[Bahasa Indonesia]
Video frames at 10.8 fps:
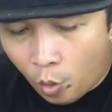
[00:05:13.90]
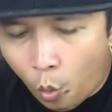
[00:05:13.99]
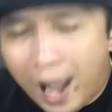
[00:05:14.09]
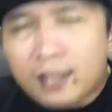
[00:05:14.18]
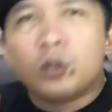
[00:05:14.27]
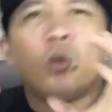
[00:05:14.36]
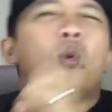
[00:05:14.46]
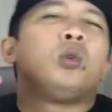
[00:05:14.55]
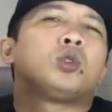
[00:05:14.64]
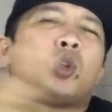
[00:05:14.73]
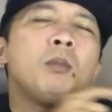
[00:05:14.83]
waktu
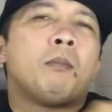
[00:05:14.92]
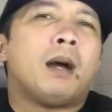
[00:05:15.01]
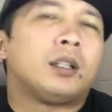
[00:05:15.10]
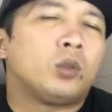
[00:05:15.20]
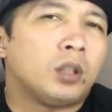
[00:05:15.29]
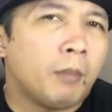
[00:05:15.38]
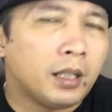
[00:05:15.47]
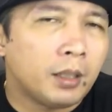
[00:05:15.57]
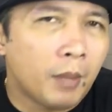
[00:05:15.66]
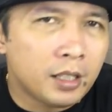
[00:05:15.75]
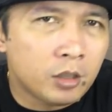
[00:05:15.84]
untuk membantu
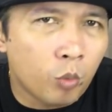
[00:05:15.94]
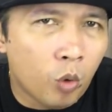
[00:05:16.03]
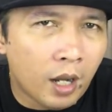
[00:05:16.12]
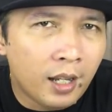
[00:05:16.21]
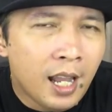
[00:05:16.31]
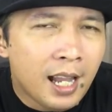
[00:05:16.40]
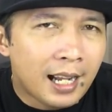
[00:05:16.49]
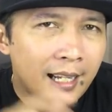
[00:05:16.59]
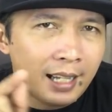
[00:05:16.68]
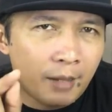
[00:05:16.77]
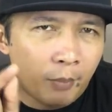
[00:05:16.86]
teman-teman semua
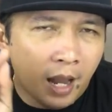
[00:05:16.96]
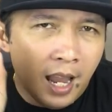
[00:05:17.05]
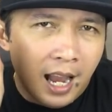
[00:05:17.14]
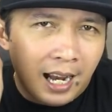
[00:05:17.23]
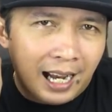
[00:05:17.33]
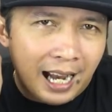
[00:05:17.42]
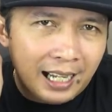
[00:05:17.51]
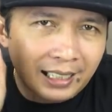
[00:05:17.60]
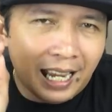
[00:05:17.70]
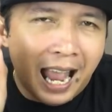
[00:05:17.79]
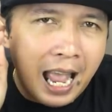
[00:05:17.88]
karena apa
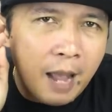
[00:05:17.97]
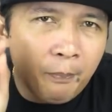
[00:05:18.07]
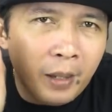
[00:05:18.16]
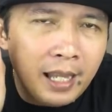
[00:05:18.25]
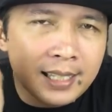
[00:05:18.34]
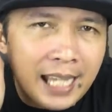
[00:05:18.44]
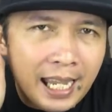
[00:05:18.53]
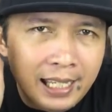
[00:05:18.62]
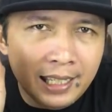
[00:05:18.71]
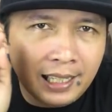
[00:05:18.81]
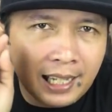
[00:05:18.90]
karena apa yang saya
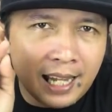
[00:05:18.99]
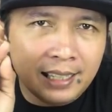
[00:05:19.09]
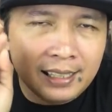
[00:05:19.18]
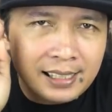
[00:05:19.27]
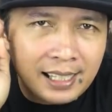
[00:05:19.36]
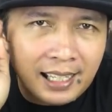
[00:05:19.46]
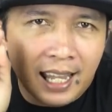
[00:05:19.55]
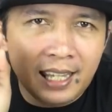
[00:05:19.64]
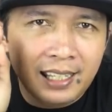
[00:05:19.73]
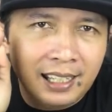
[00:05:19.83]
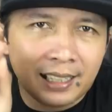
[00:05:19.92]
inginkan saya
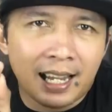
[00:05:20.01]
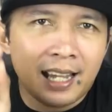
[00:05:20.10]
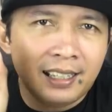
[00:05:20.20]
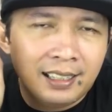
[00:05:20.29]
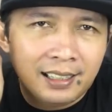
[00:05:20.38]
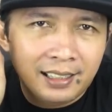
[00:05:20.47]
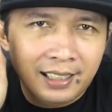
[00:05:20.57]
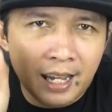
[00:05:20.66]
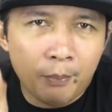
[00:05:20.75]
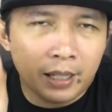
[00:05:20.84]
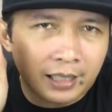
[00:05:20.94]
inginkan
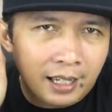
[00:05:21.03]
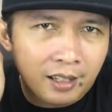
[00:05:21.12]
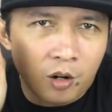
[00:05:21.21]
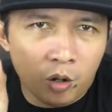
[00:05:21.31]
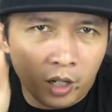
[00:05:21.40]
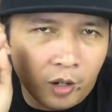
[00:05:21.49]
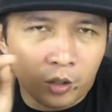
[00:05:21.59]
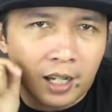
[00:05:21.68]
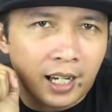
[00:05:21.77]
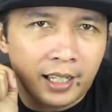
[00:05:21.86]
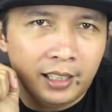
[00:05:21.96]
didapatkan oleh
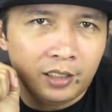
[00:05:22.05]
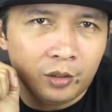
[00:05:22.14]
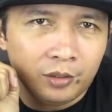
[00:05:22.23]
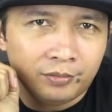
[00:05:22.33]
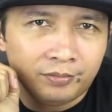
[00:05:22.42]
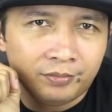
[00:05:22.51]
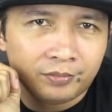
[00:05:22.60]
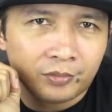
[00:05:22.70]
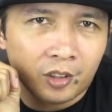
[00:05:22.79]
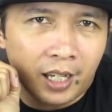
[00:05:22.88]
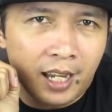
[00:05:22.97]
orang lain itu
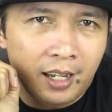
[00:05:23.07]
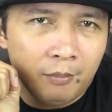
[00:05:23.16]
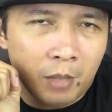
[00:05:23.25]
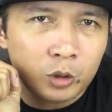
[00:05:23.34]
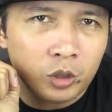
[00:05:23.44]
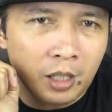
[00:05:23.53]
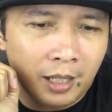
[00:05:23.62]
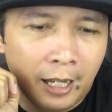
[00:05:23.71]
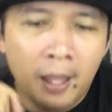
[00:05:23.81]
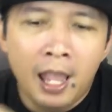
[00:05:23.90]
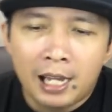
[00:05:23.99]
oke maksudnya
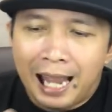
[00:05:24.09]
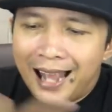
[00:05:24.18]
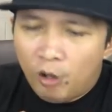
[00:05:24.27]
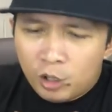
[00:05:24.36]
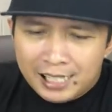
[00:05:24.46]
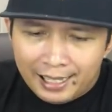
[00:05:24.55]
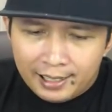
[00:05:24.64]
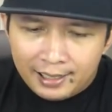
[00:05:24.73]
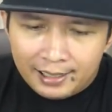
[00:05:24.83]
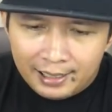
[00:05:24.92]
gini kalau saya